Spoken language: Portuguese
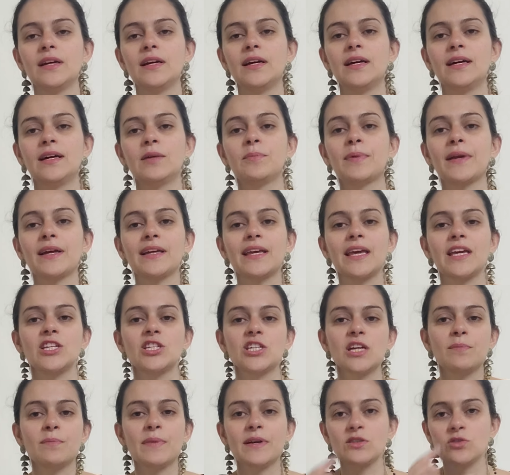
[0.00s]
eh, para quem
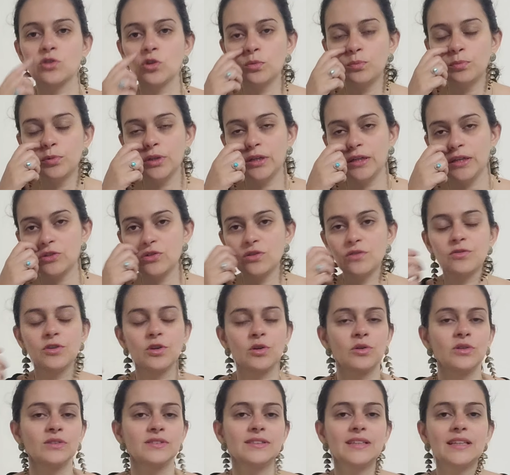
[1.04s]
já passou por isso e
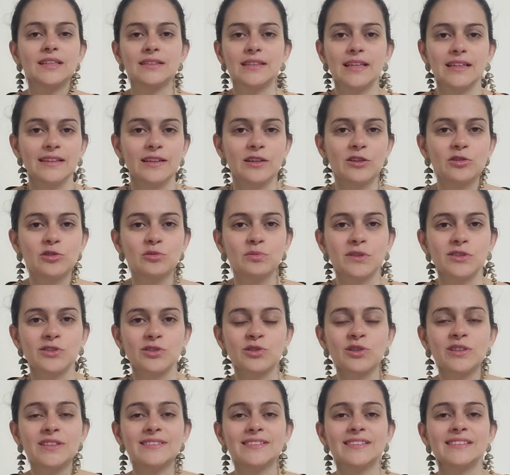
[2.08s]
ficou sem entender algumas
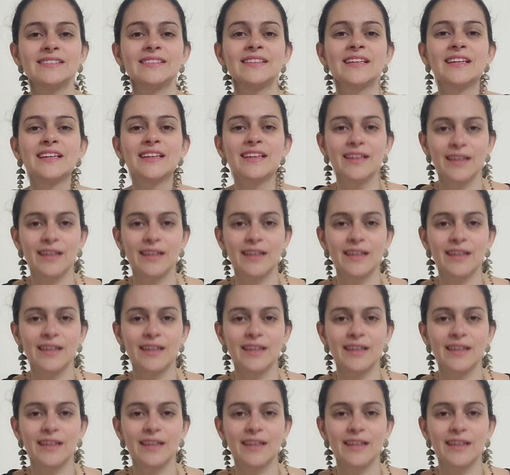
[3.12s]
coisas.